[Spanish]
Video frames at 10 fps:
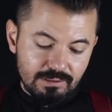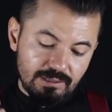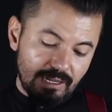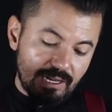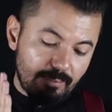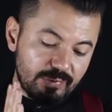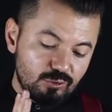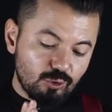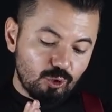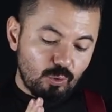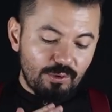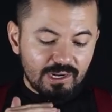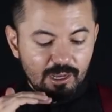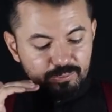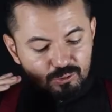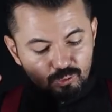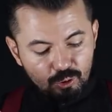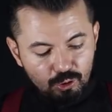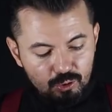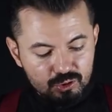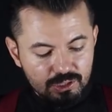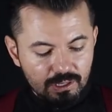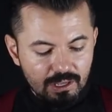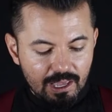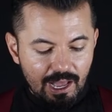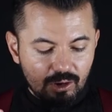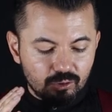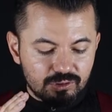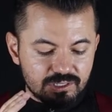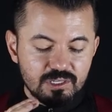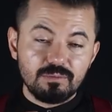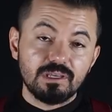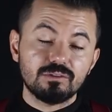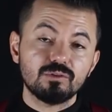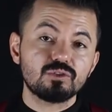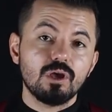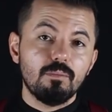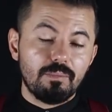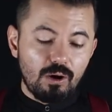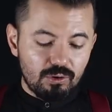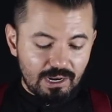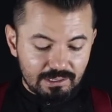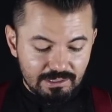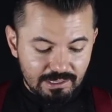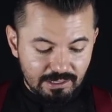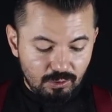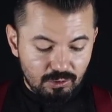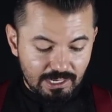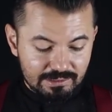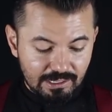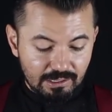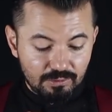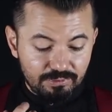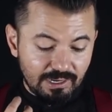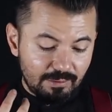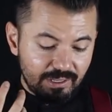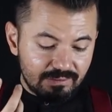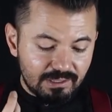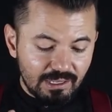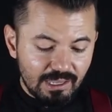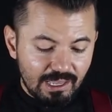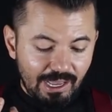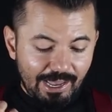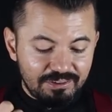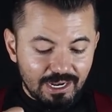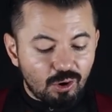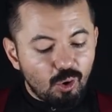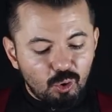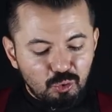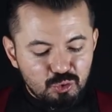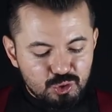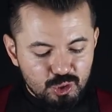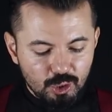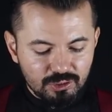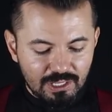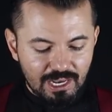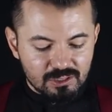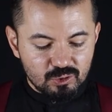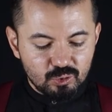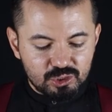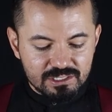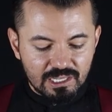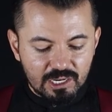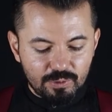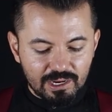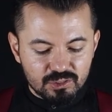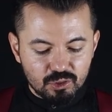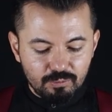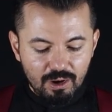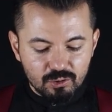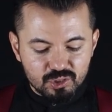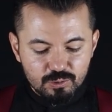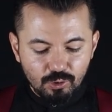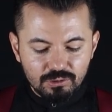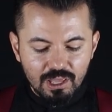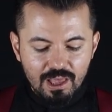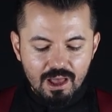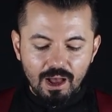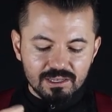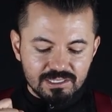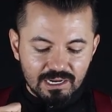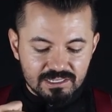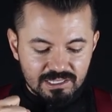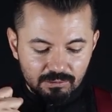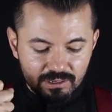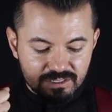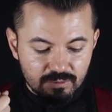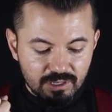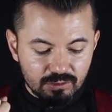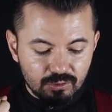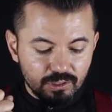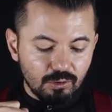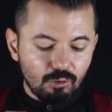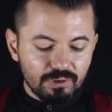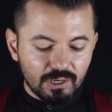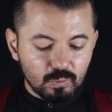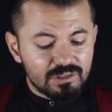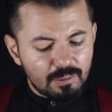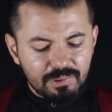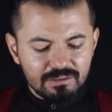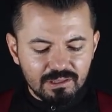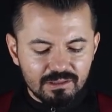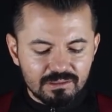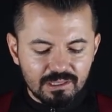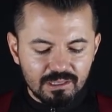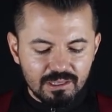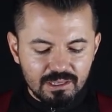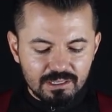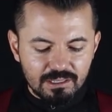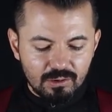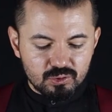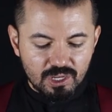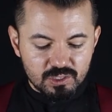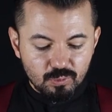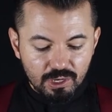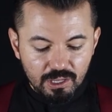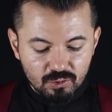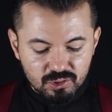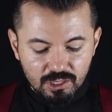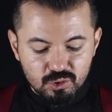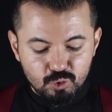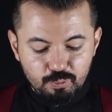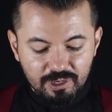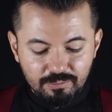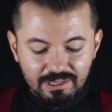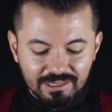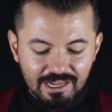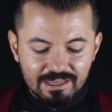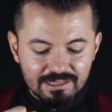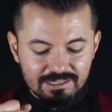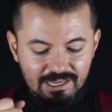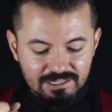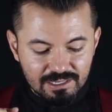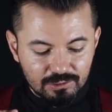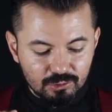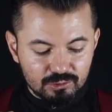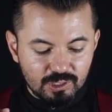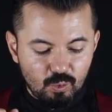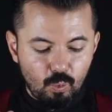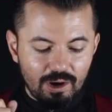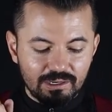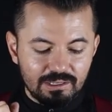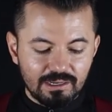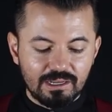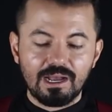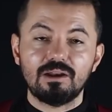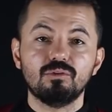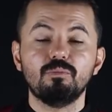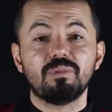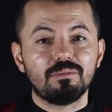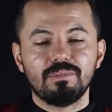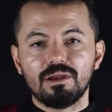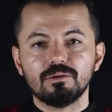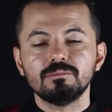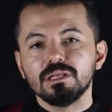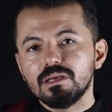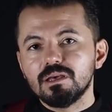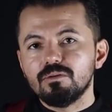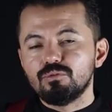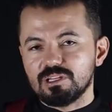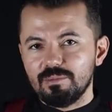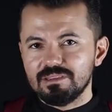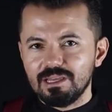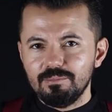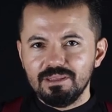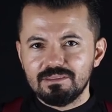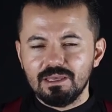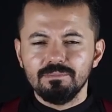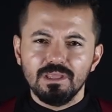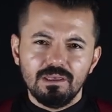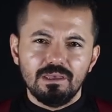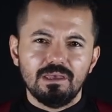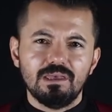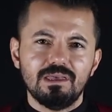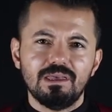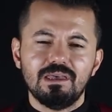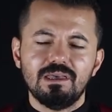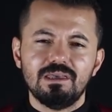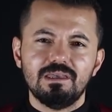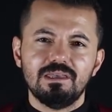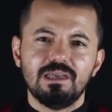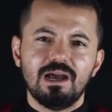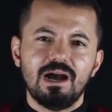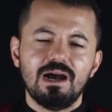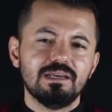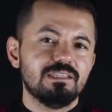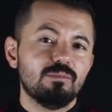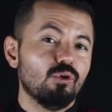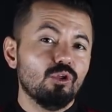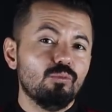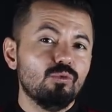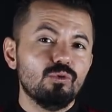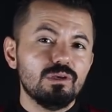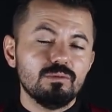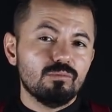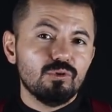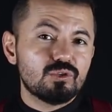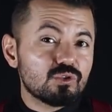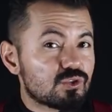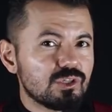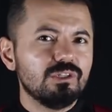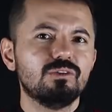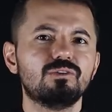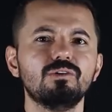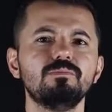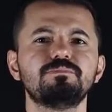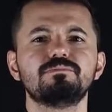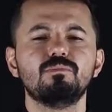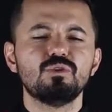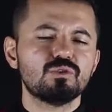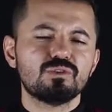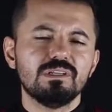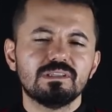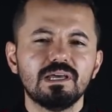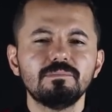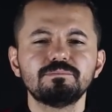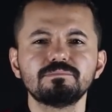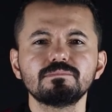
del capítulo 9 al capítulo 12 acontecimientos bajo la guía de Jonatán. Finalmente hay una conclusión de las luchas de liberación bajo Simón hasta el establecimiento del gobierno independiente de los asmoneos en su primer rey sacerdote Juan Hircano I. Fundamentalmente eh, y, y de modo muy, muy sucinto, muy sucinta,